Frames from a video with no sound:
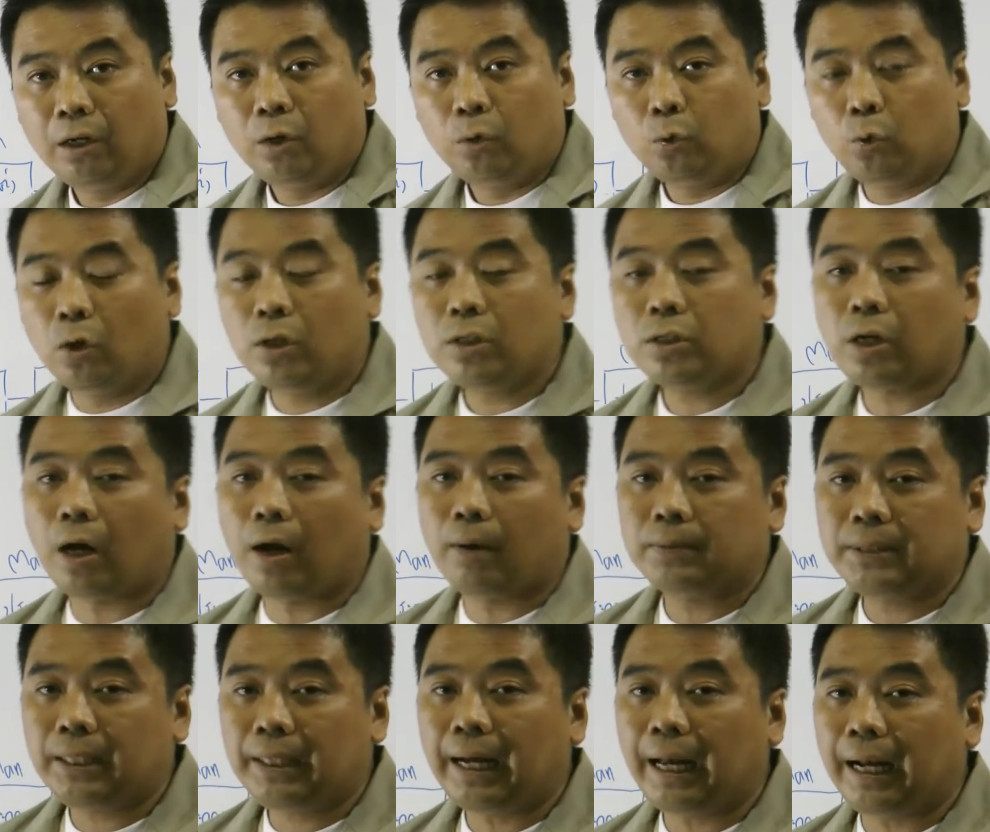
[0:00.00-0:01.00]
ทวนสอบ
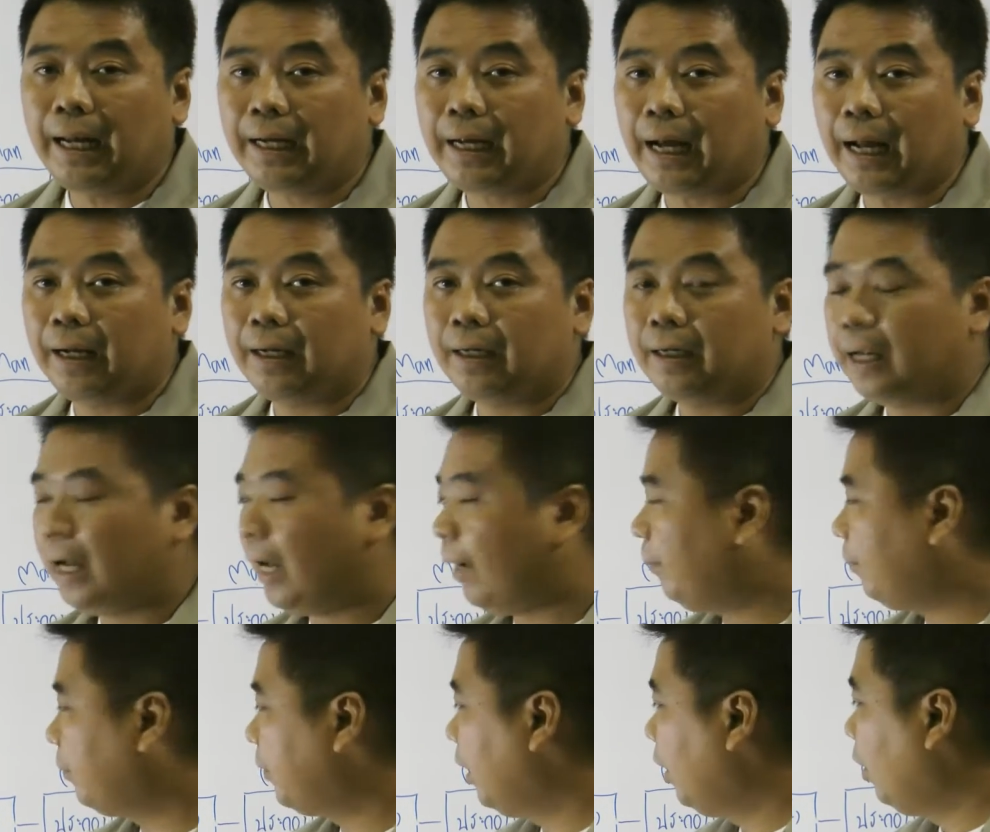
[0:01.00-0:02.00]
ซึ่งกันและกันนะครับ
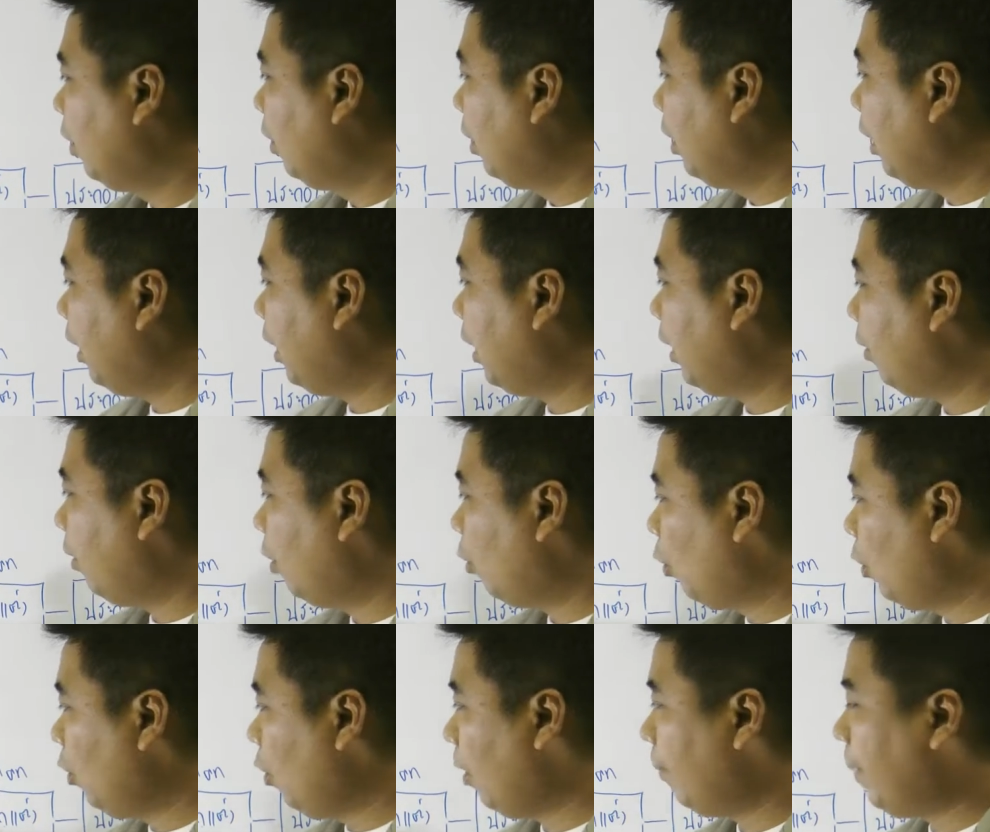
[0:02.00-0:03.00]
ค
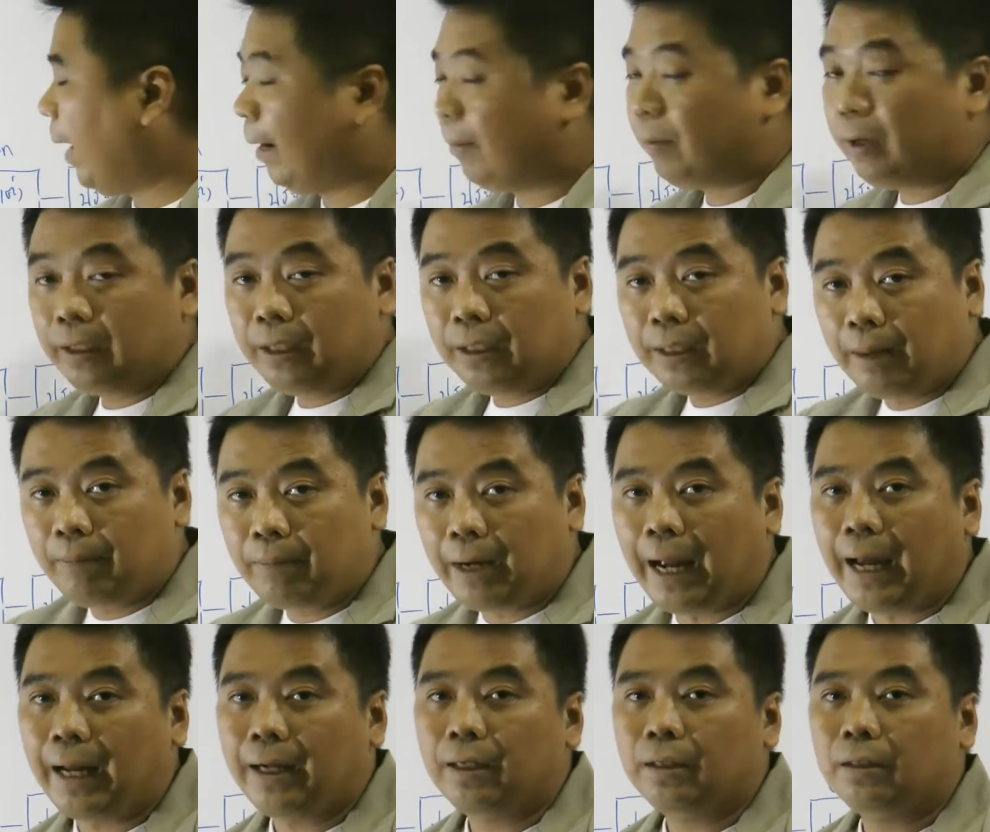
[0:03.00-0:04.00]
นออกแบบก็จะทำ
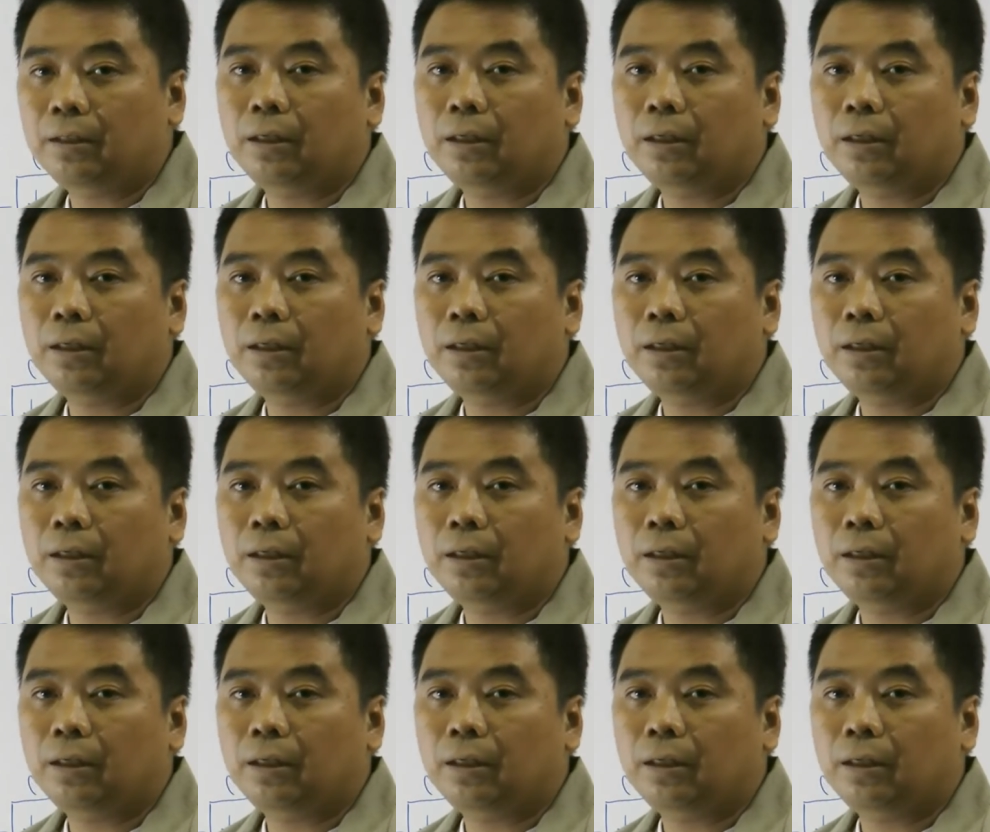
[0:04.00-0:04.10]
การ